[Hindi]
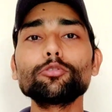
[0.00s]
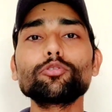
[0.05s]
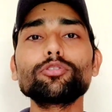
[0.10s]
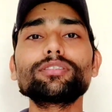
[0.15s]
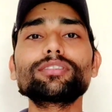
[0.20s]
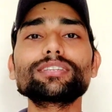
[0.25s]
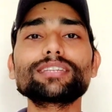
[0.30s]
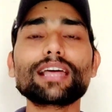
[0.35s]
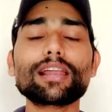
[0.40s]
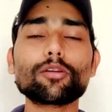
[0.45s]
तो
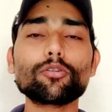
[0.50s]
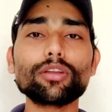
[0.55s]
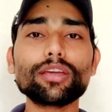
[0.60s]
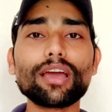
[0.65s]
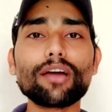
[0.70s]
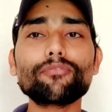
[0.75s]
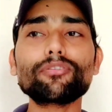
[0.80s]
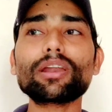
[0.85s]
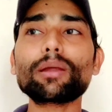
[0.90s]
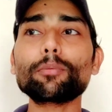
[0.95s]
इंतजार करो
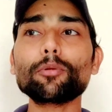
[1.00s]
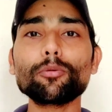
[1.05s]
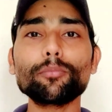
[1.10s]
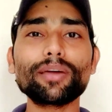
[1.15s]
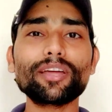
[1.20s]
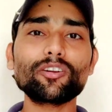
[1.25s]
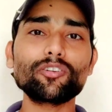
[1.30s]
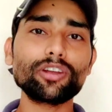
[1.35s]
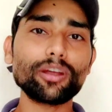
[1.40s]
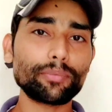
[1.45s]
या फिर आप लोग
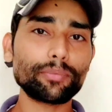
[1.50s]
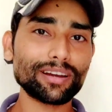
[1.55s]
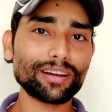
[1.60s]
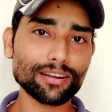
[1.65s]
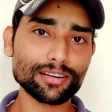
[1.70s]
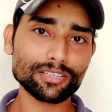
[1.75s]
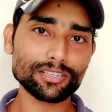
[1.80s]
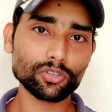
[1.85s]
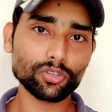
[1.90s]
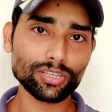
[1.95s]
मैनुअली
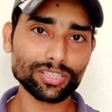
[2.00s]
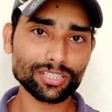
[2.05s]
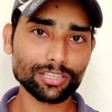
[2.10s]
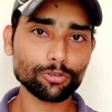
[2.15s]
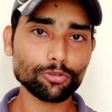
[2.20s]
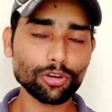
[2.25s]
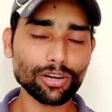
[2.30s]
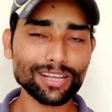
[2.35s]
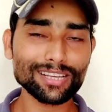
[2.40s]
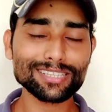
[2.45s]
अपडेट कर सकते हैं
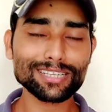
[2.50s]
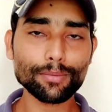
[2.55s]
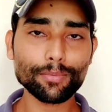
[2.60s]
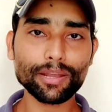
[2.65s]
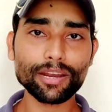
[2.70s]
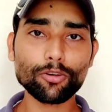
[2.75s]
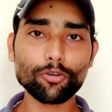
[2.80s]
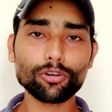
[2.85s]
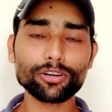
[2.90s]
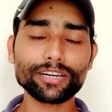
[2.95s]
इसकी जो लिंक
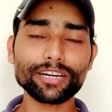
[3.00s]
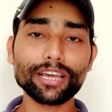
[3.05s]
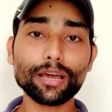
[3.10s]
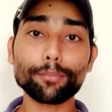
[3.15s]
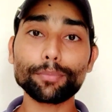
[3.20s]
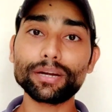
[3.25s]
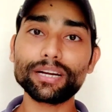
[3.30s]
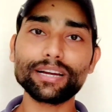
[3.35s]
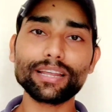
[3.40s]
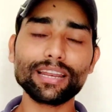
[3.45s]
है मैंने
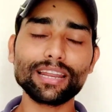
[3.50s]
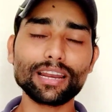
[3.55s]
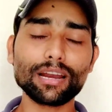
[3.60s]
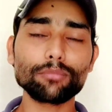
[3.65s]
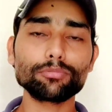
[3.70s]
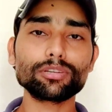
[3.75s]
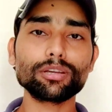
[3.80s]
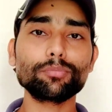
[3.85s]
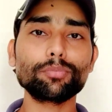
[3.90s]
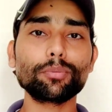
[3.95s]
ऑलरेडी अपने
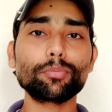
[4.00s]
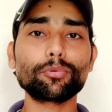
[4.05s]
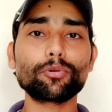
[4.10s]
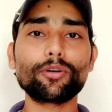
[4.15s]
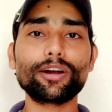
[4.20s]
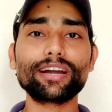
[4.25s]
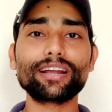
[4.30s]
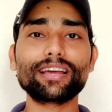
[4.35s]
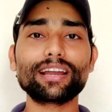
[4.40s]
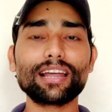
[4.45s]
टेलीग्राम चैनल पर
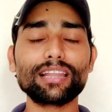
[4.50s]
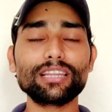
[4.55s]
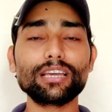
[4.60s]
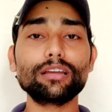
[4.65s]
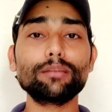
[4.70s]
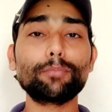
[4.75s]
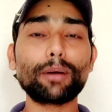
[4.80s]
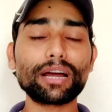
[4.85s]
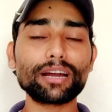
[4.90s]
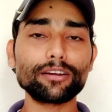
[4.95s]
प्रोवाइड करा
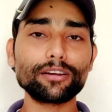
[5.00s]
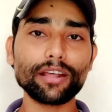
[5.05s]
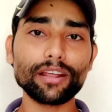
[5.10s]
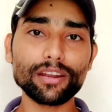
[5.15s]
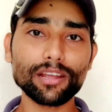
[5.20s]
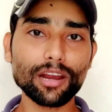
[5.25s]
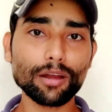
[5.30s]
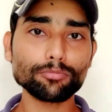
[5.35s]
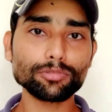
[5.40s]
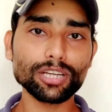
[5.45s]
दिया बाकी
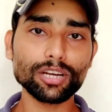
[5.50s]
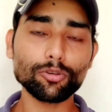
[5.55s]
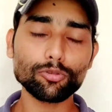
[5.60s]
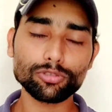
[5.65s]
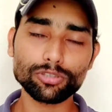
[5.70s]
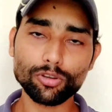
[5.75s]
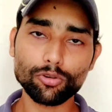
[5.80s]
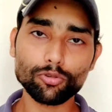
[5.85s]
टेलीग्राम चैनल को